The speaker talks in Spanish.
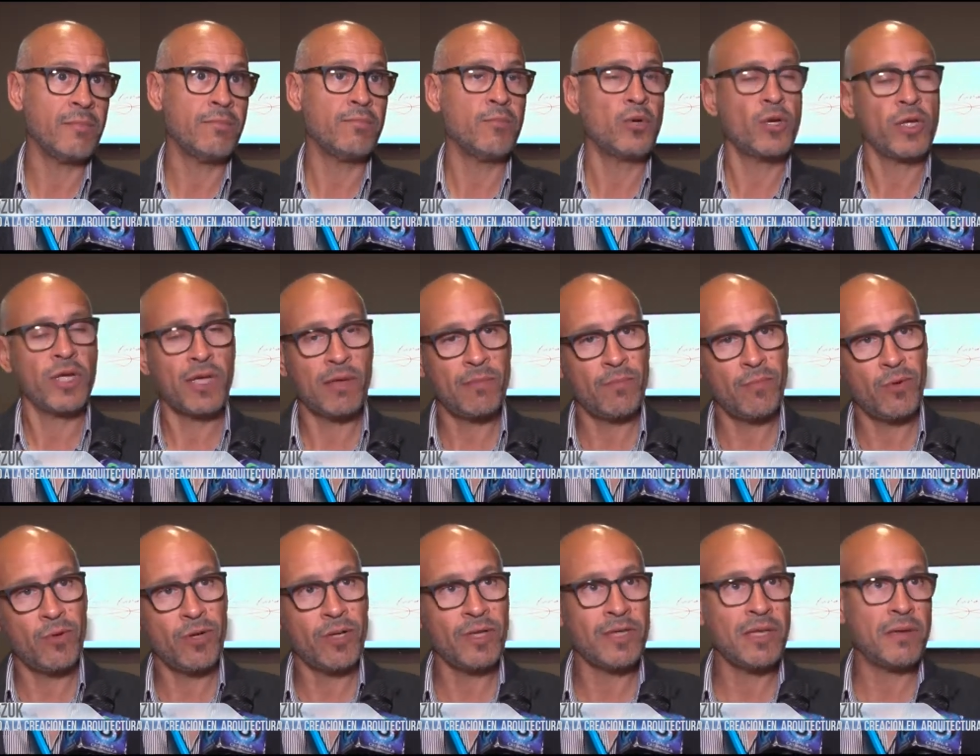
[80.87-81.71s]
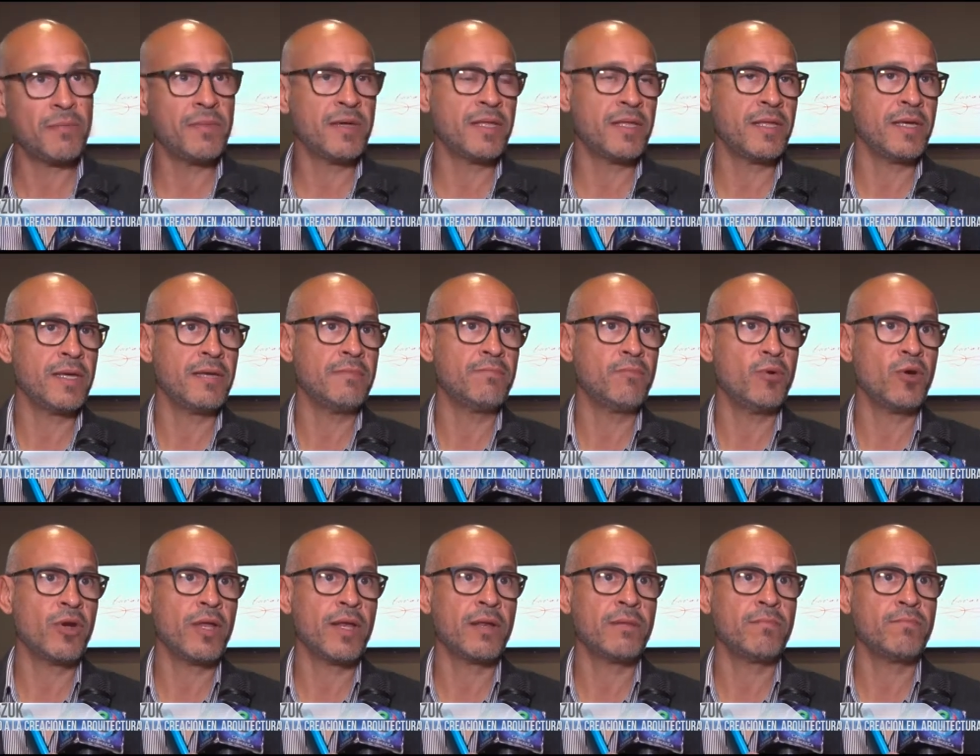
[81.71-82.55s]
Por ejemplo, el tema de
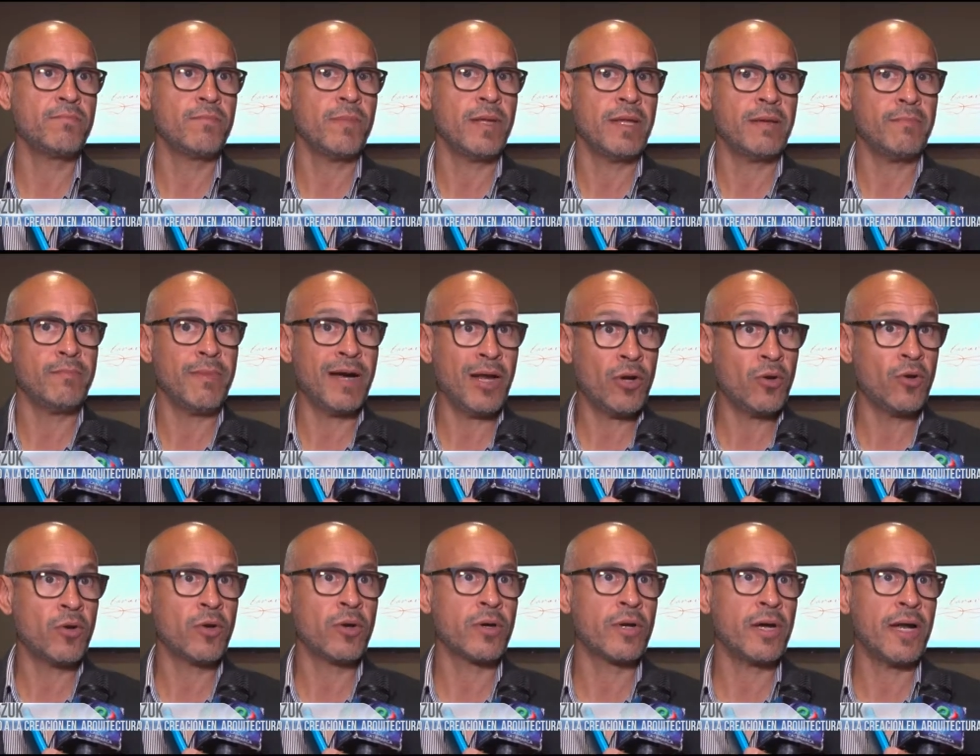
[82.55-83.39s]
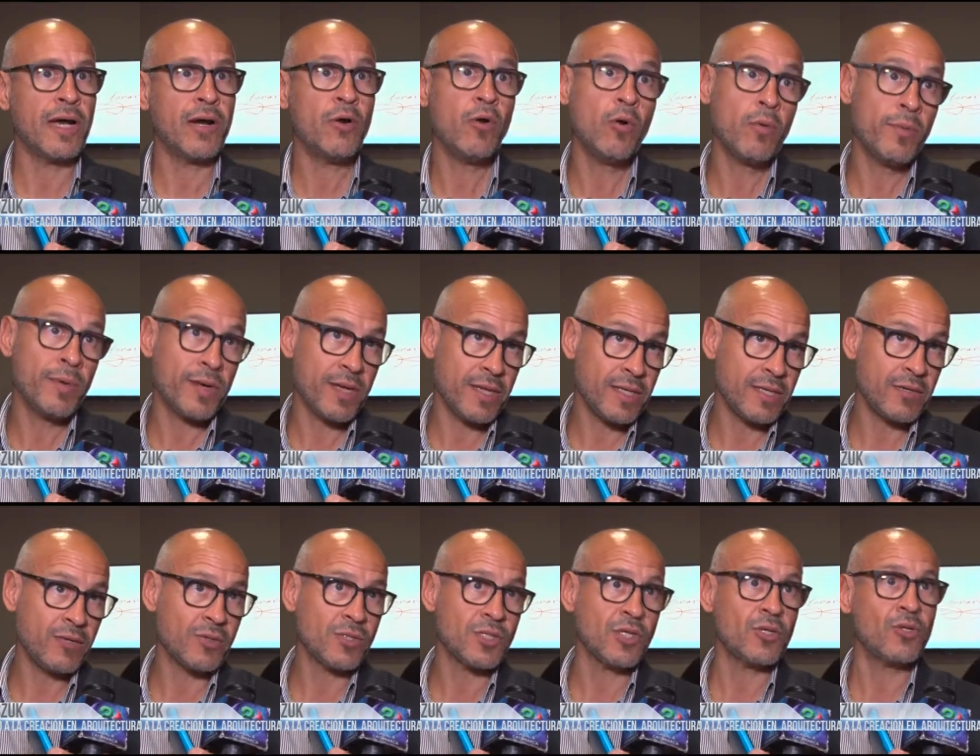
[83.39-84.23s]
poner en, valor las obras,
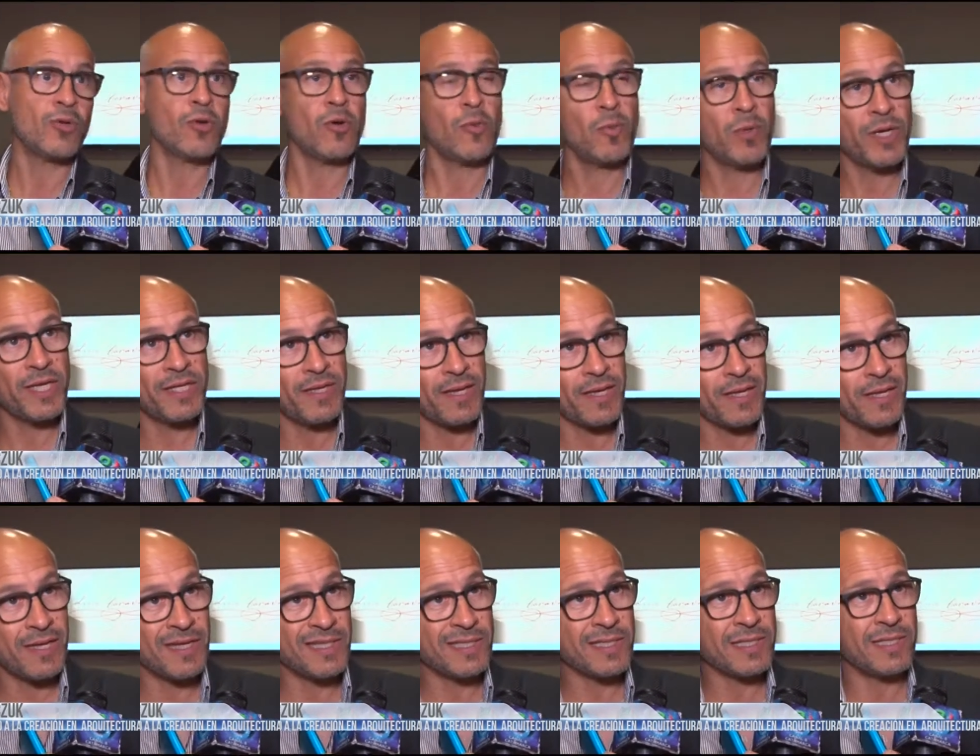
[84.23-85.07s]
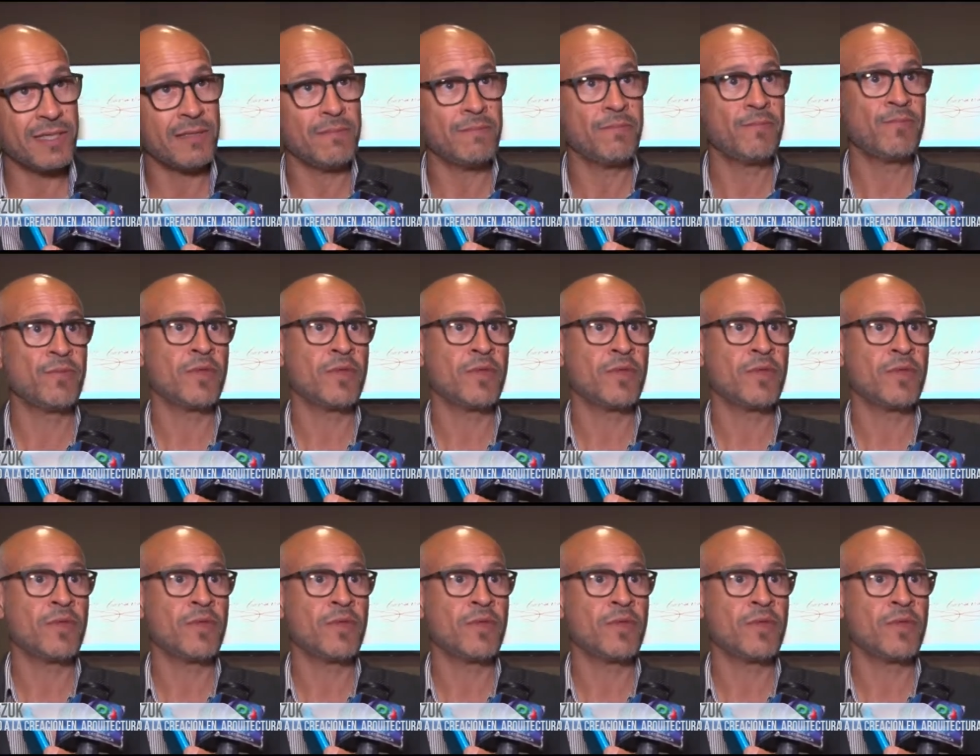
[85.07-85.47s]
¿no es cierto?, como esta casa,